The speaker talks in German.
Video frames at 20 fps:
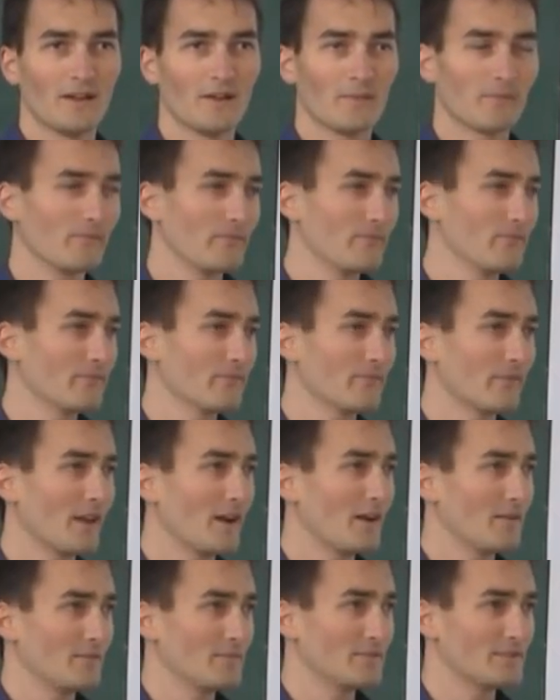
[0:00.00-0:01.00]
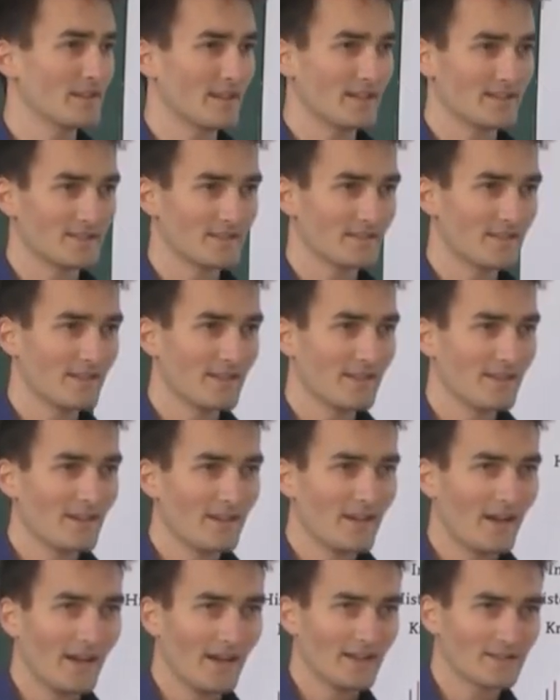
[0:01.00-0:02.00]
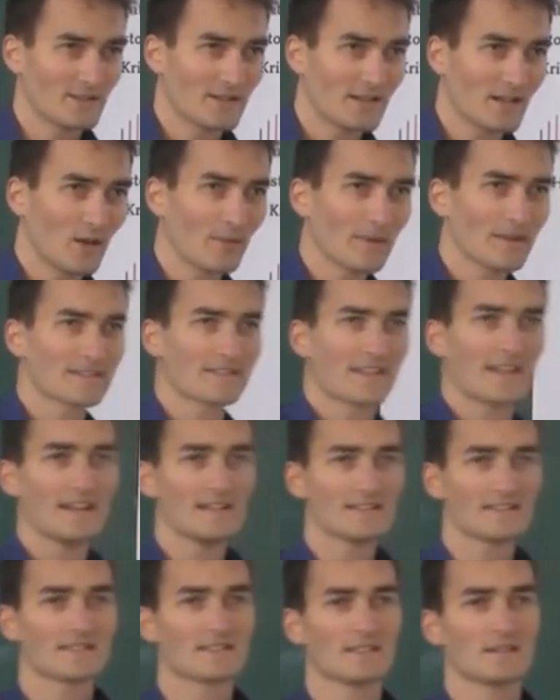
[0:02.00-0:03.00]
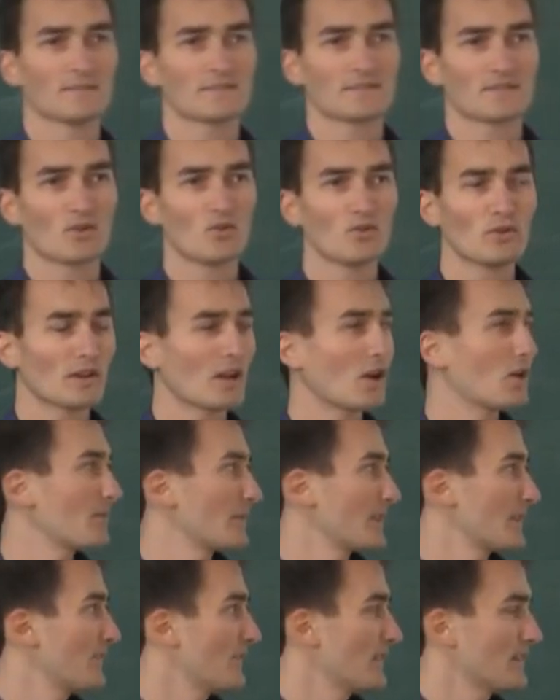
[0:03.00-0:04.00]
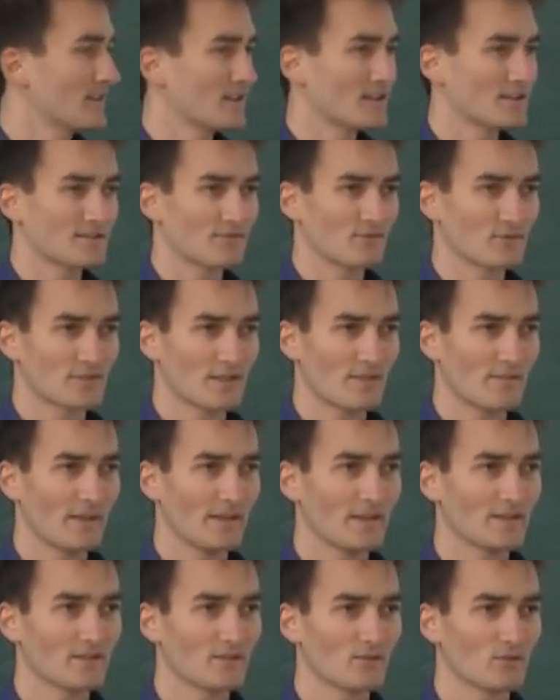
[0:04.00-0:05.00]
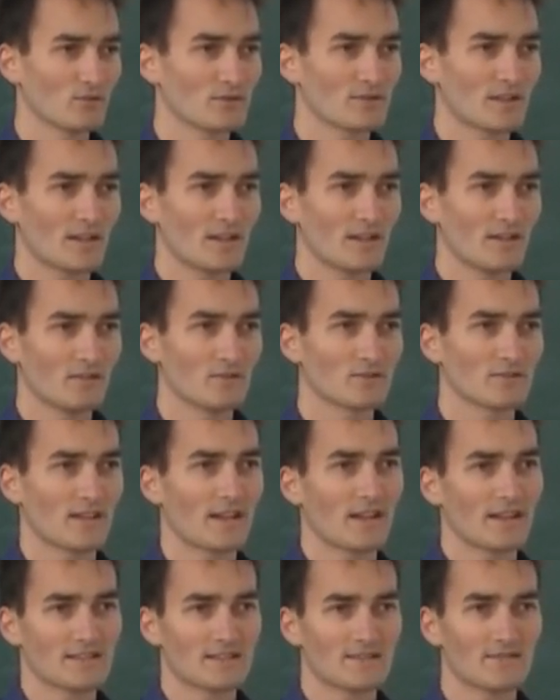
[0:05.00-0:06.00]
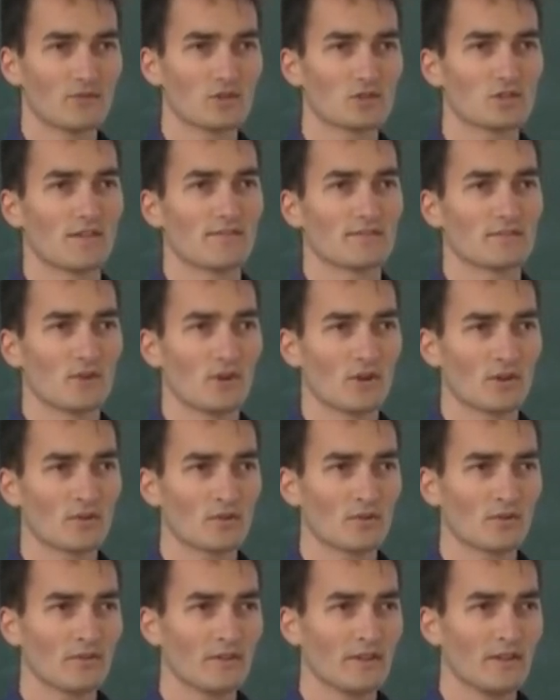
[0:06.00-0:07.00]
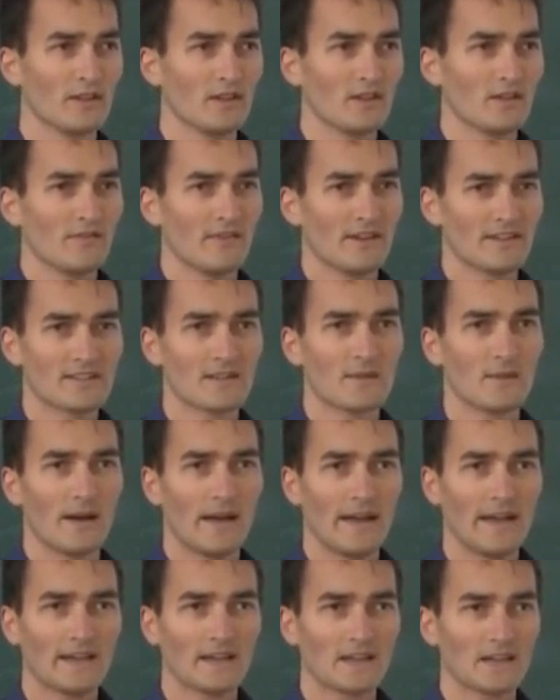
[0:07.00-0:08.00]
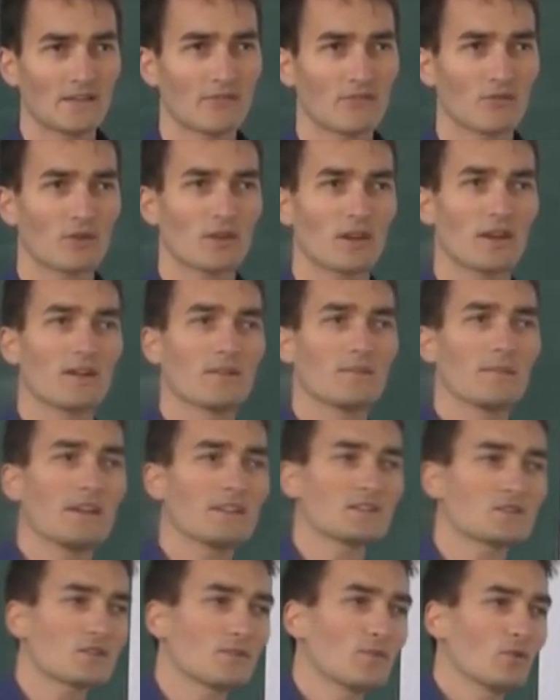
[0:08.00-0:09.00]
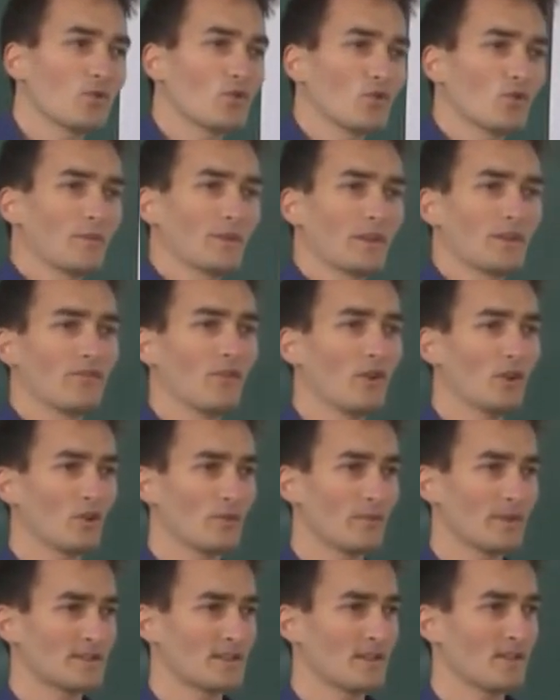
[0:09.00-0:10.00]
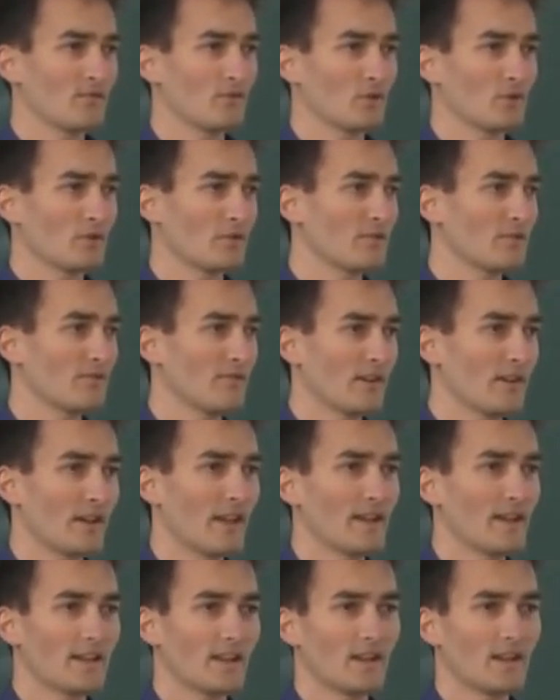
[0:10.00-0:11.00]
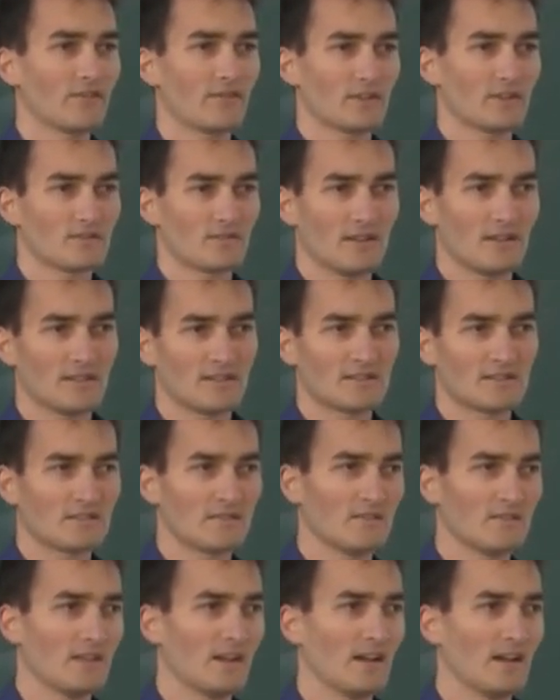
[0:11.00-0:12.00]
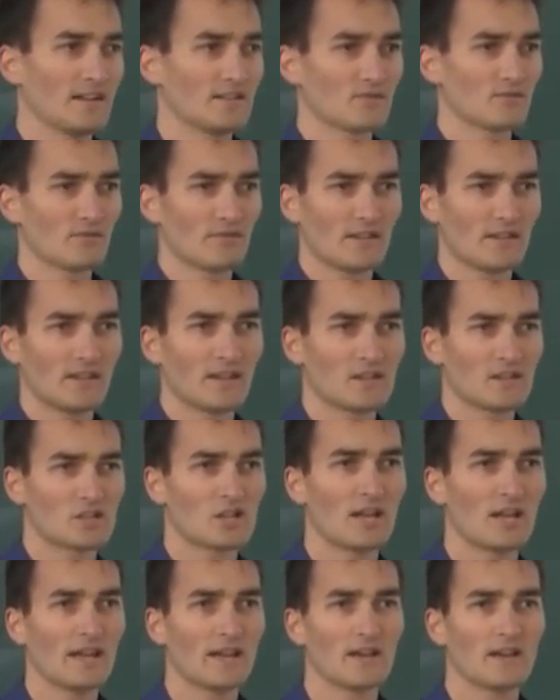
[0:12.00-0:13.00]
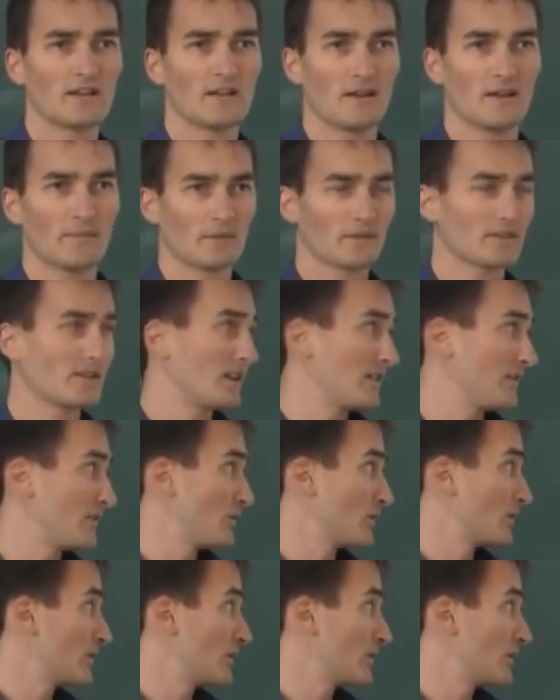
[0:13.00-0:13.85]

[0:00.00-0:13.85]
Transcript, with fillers: Ähm, ja, bis jetzt. Also ich glaube, das Geldsystem ist ein unglaublich wichtiges Fundament unserer, unserer ganzen Wirtschaftsordnung, was aber eigentlich von der Mainstream-Ökonomik völlig übersehen wird, weil Geld ja einfach so als, als unwichtiger Schleier abgetan